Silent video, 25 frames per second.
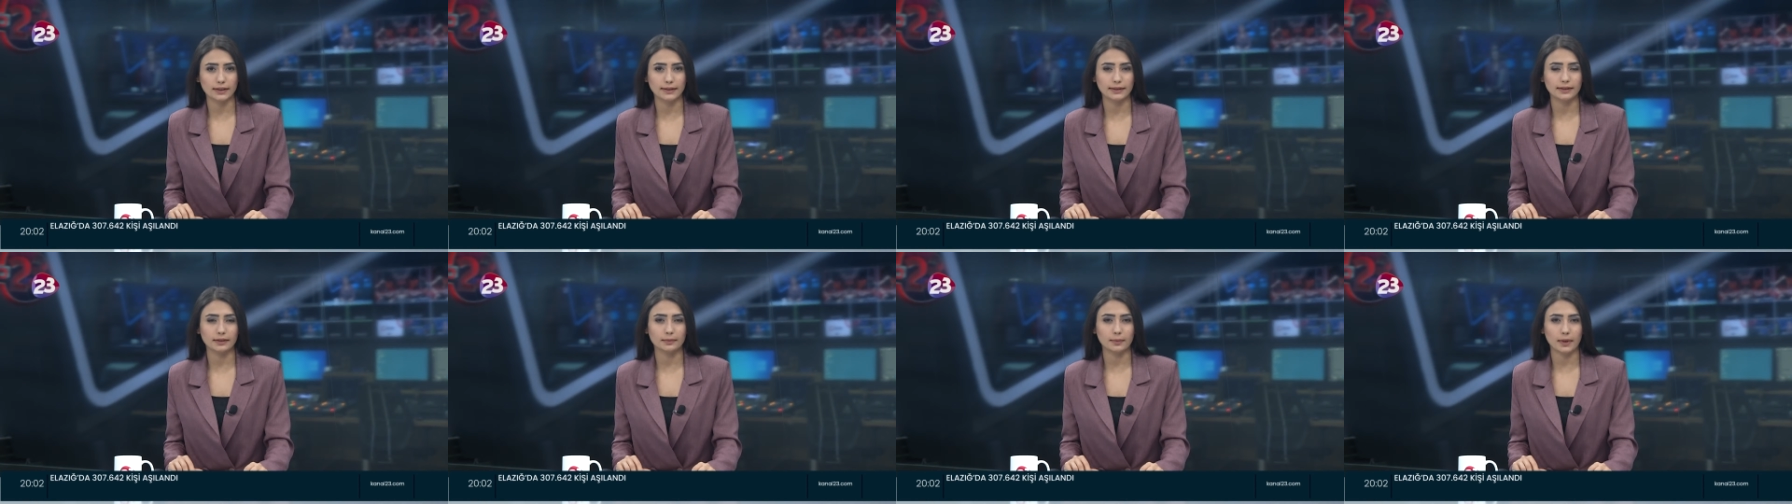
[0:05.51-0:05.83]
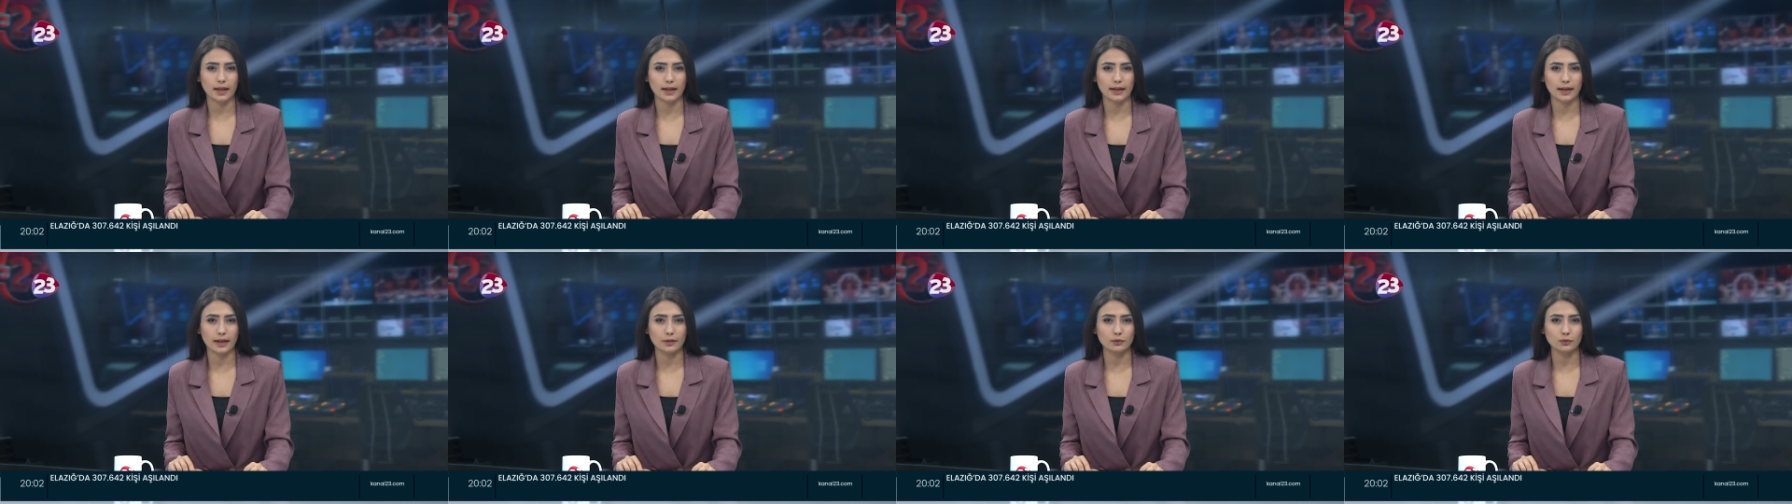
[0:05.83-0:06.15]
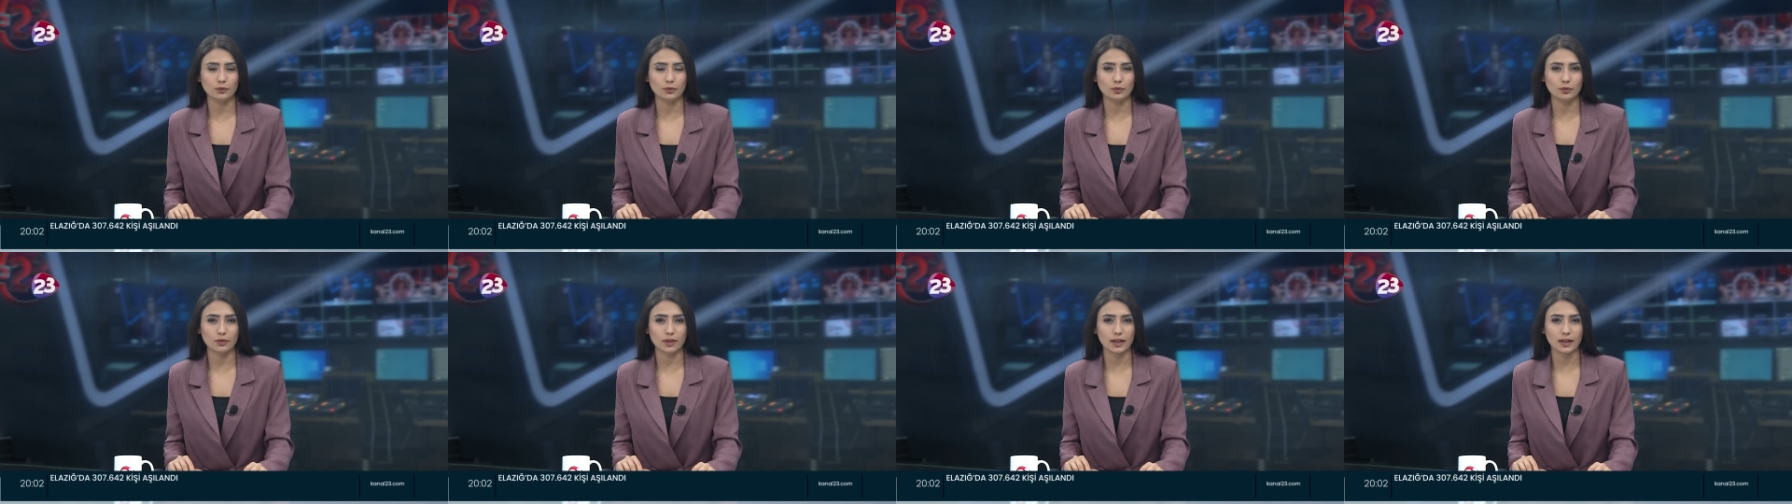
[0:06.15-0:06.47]
itibaren
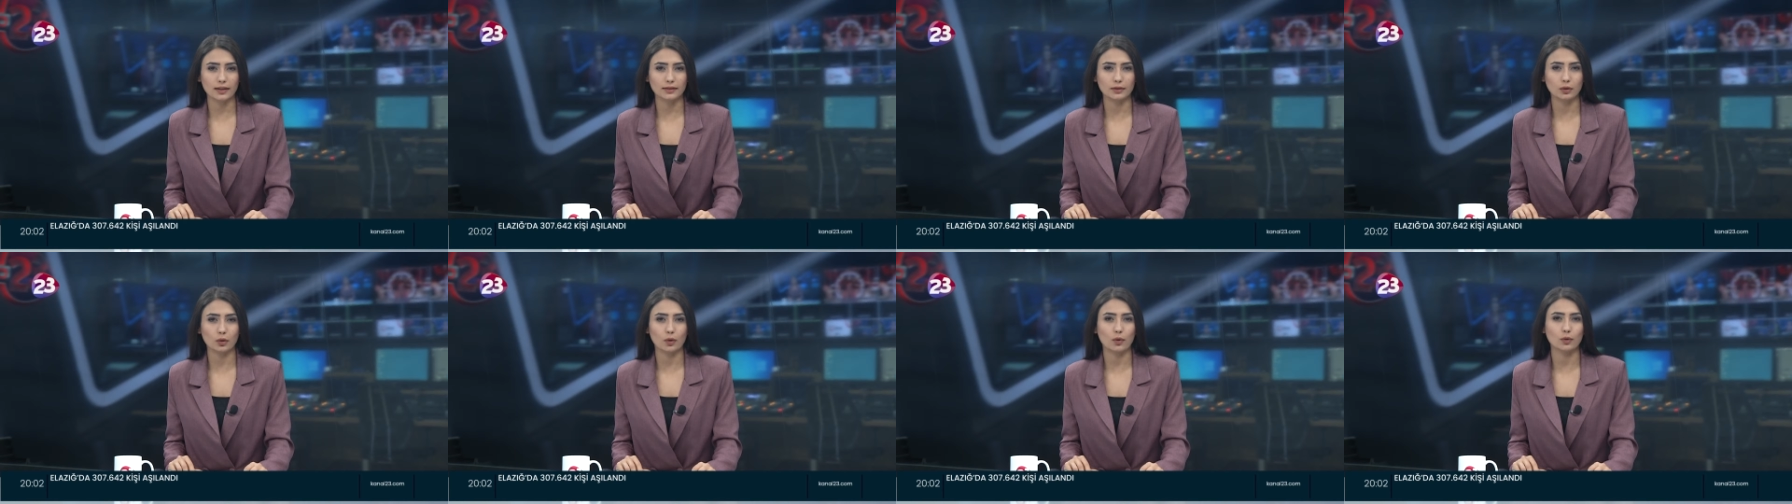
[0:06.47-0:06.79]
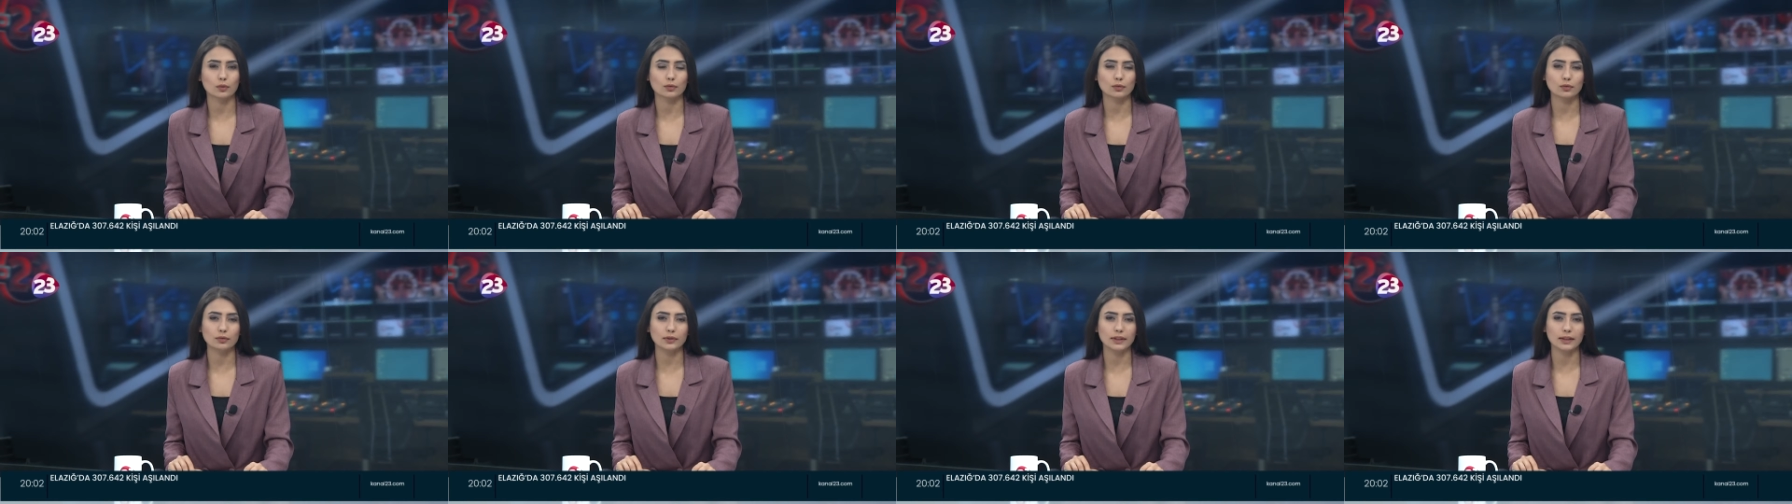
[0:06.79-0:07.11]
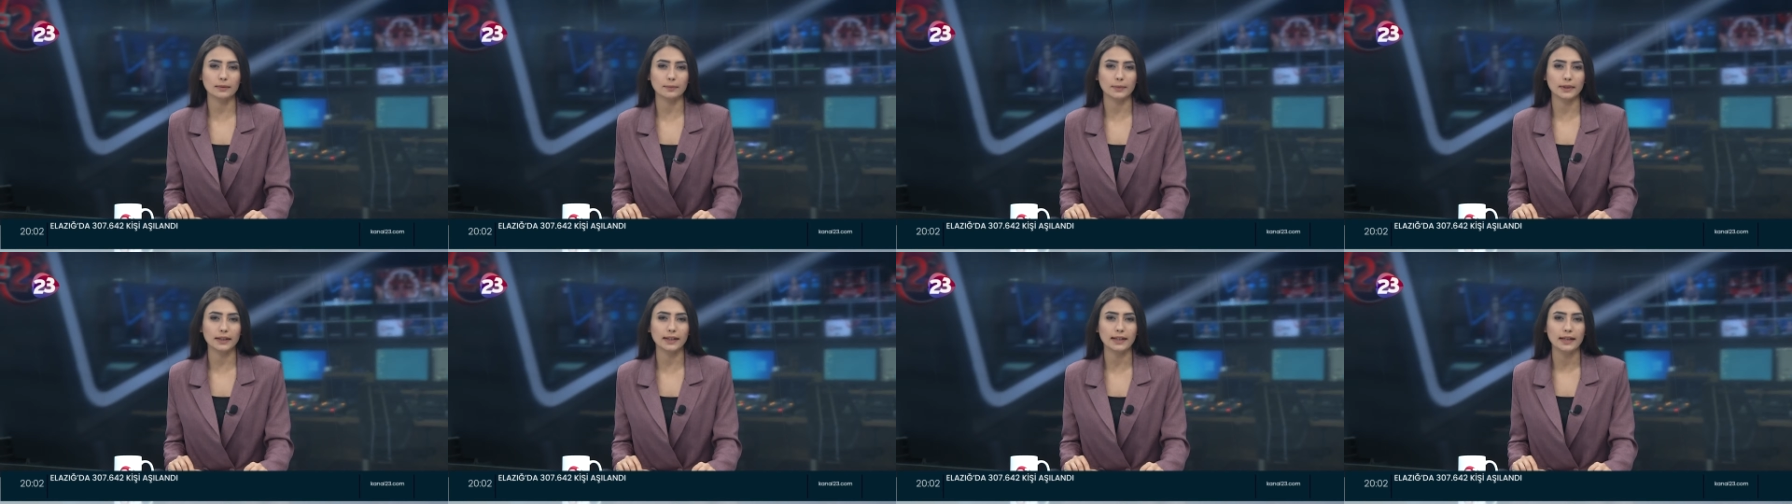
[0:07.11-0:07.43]
Türkiye'de olduğu
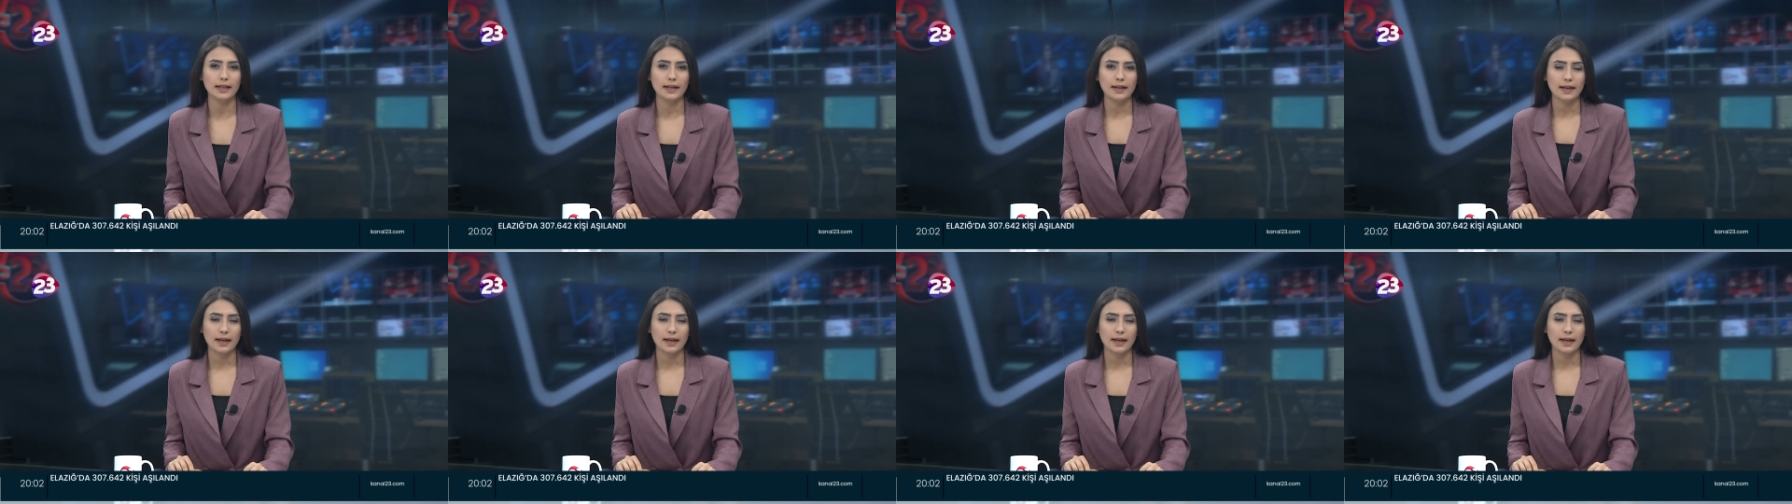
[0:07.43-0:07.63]
gibi